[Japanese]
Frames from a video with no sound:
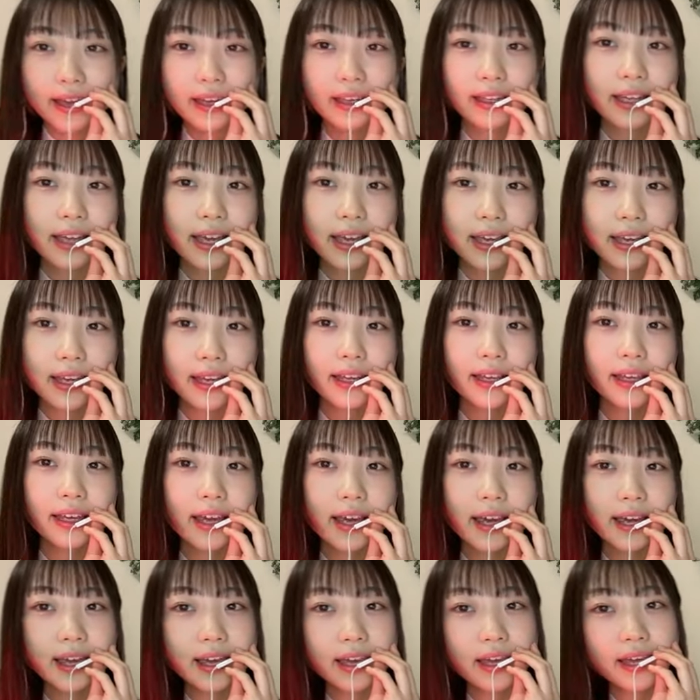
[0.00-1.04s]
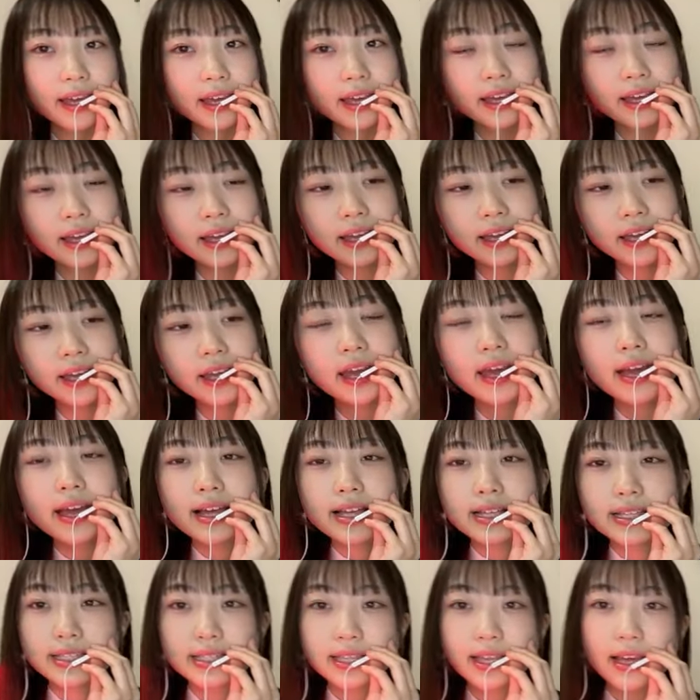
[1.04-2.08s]
Hey hey hey
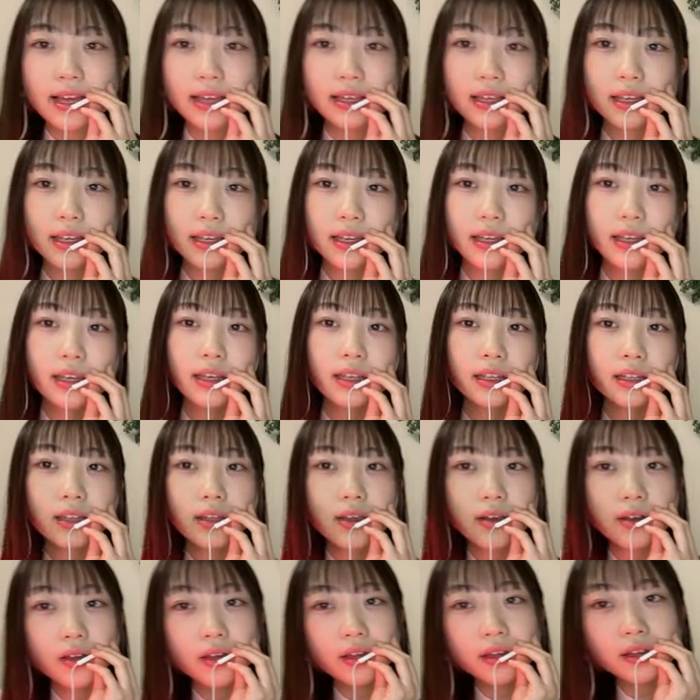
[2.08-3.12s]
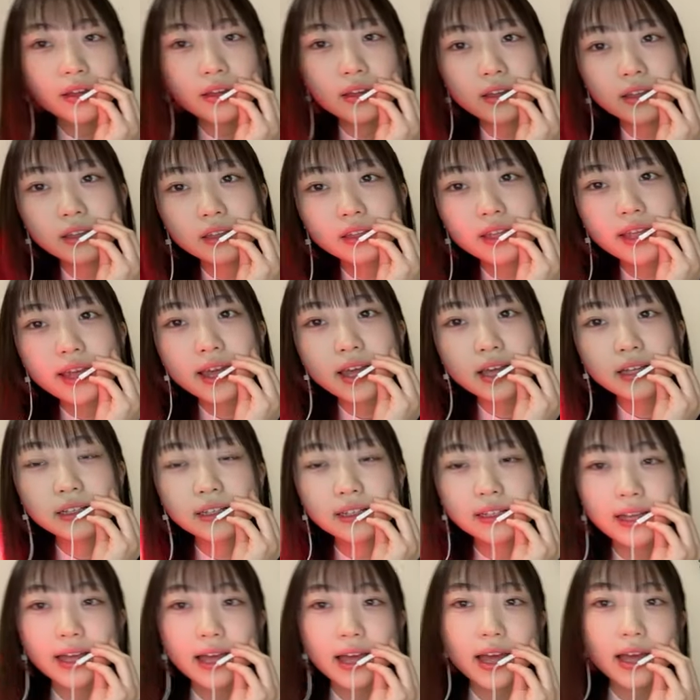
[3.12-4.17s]
先の展
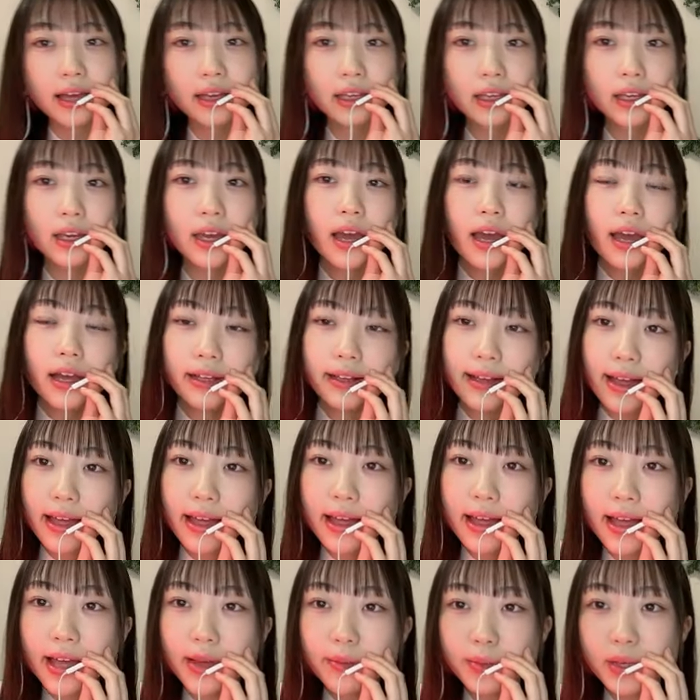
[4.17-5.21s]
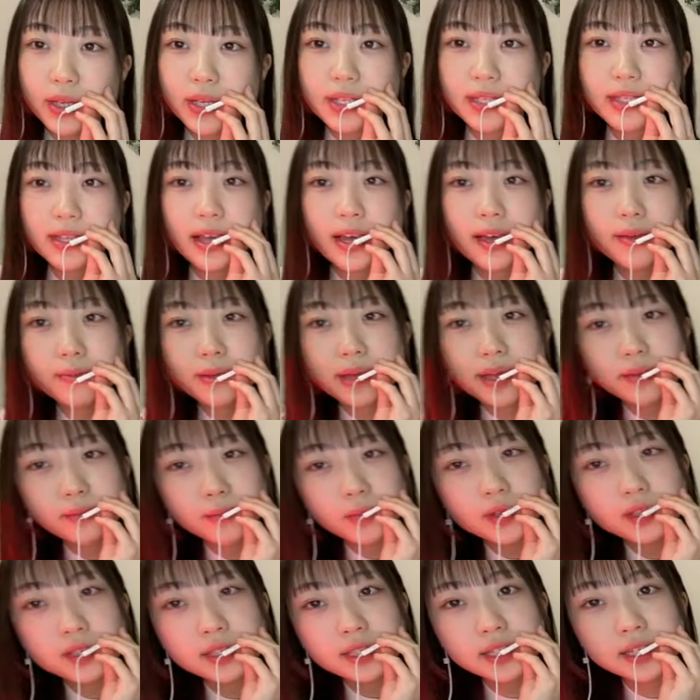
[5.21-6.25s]
開神様
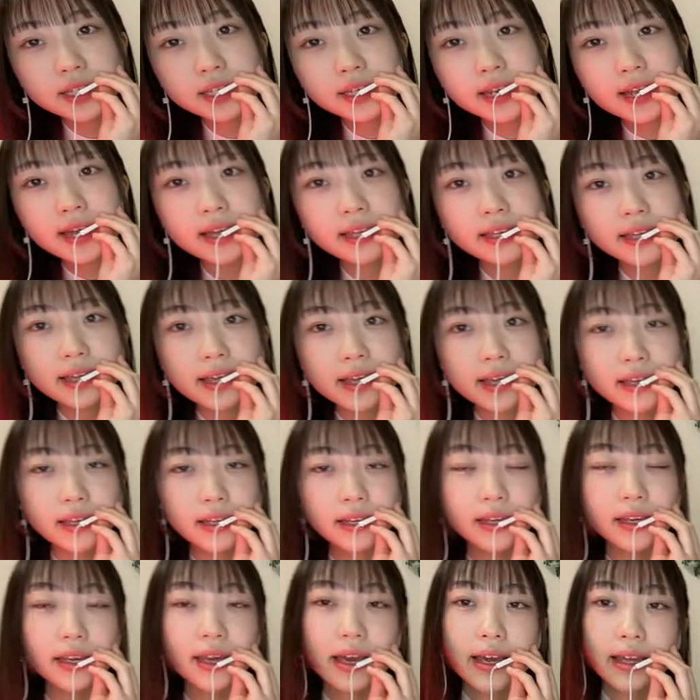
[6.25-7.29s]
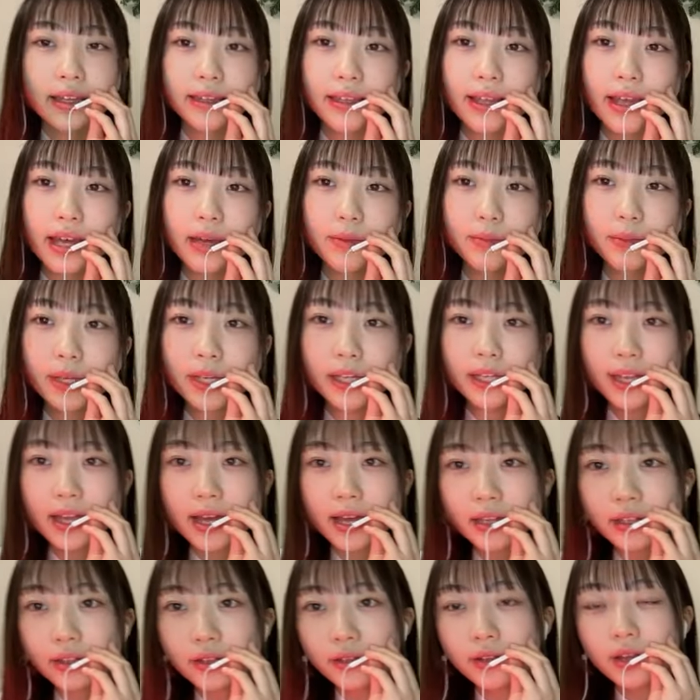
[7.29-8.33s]
も知らない
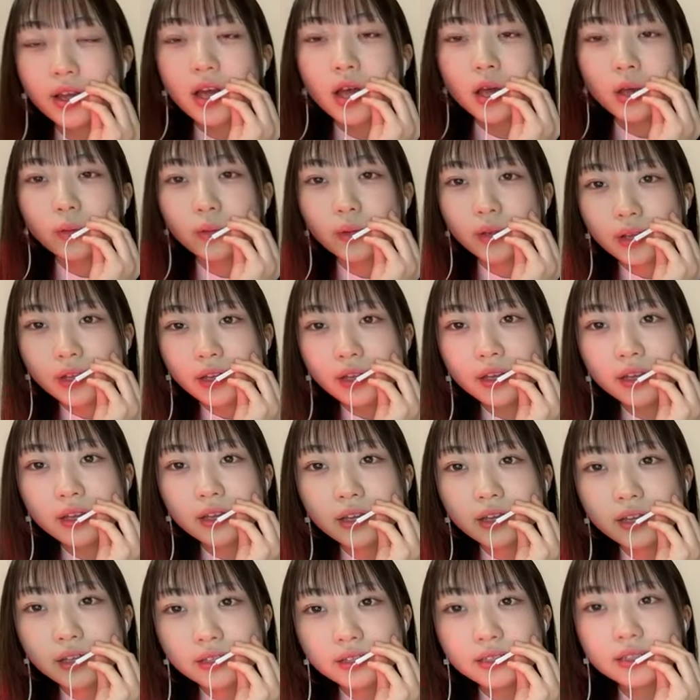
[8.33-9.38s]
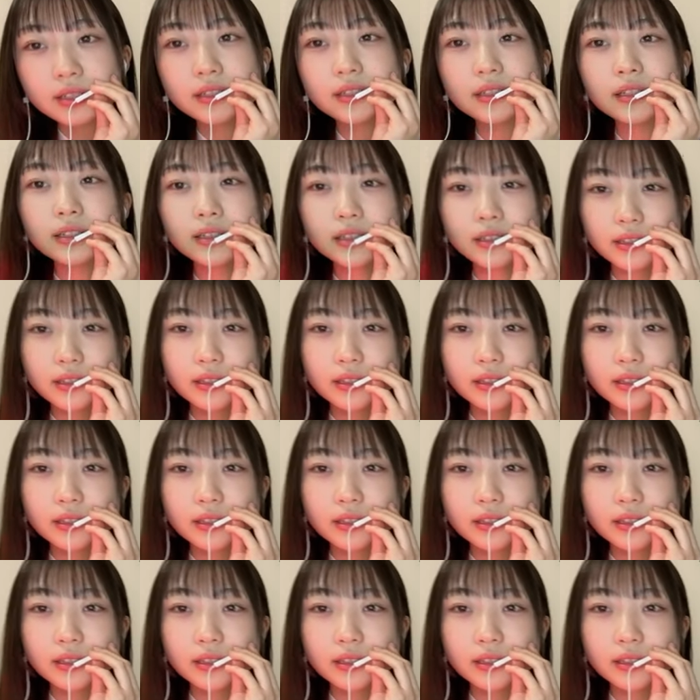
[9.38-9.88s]
涙のフォーチュン